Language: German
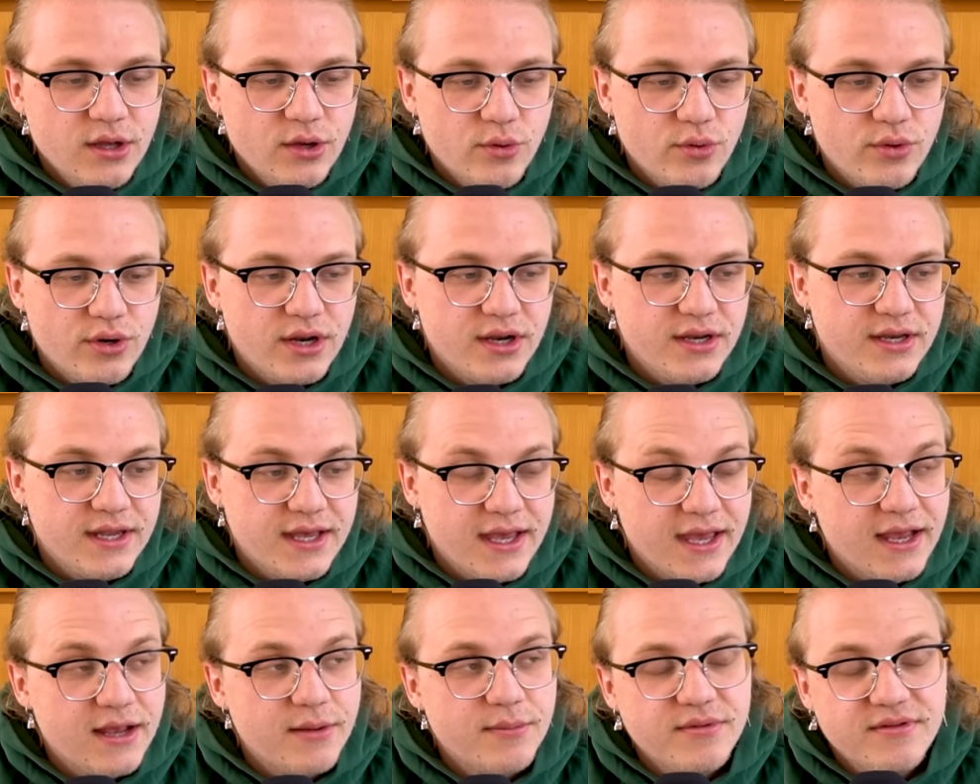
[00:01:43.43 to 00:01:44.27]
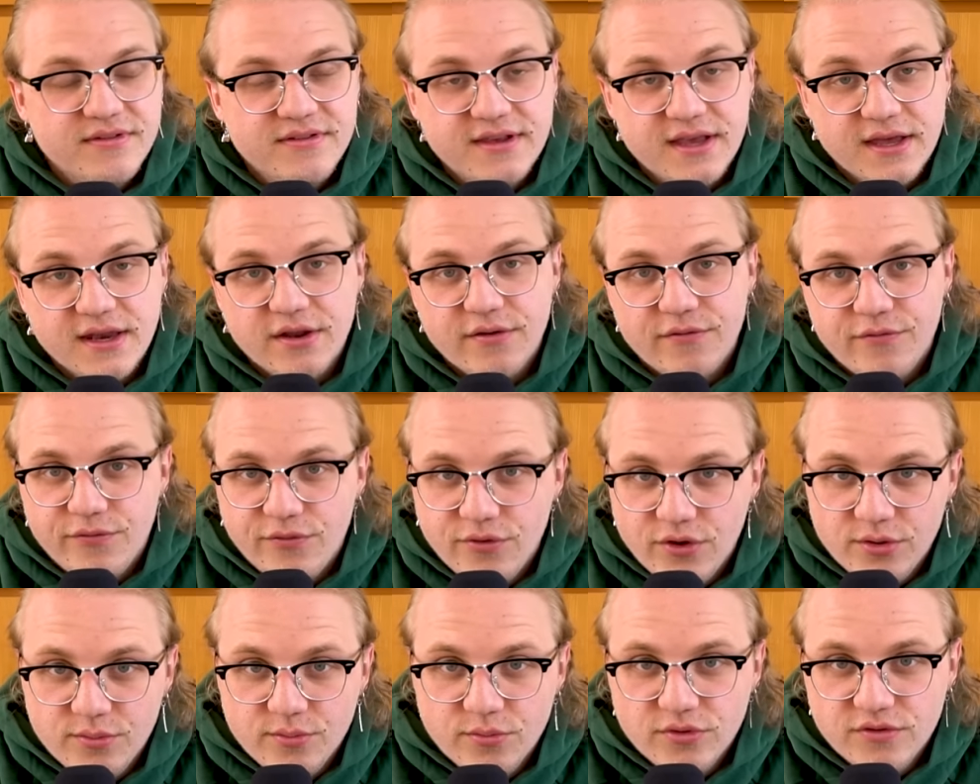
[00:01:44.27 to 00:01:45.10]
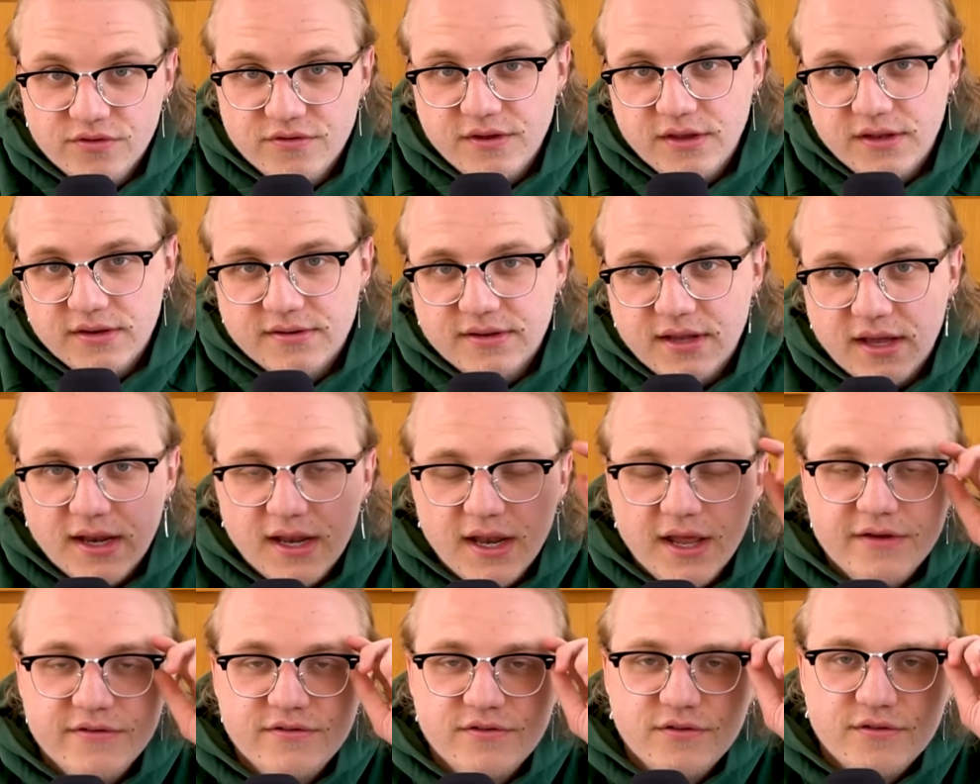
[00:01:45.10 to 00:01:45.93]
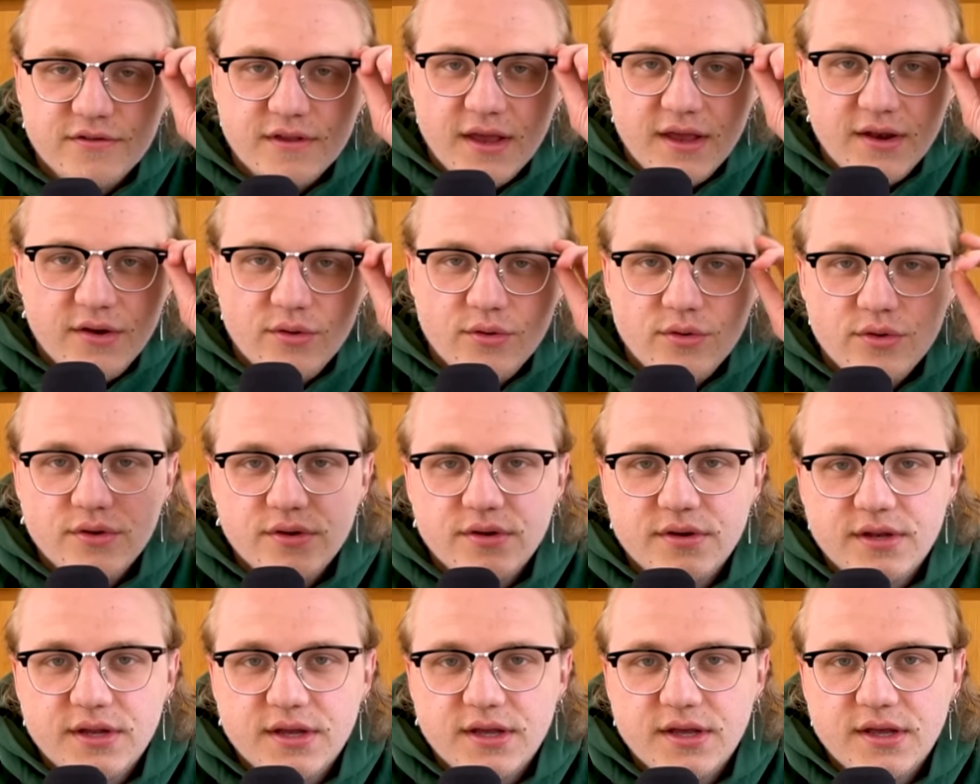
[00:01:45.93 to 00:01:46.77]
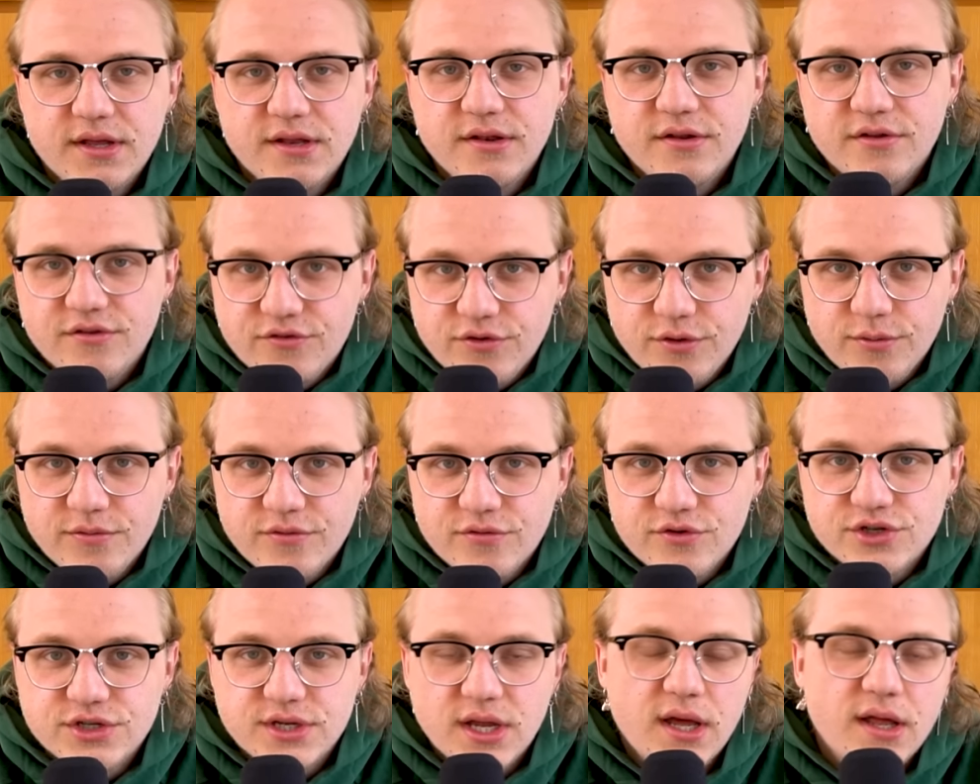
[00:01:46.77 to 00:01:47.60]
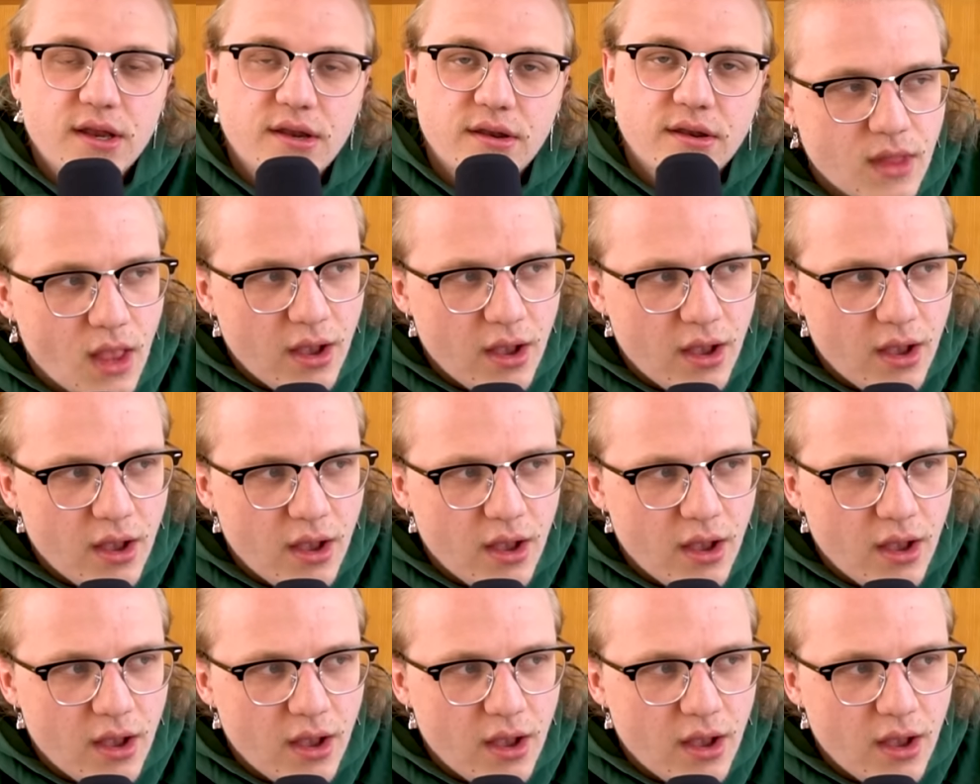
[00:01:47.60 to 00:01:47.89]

oder die Regelmäßigkeit erfüllen muss, jeden Tag live zu sein und äh, einen Stream zu starten.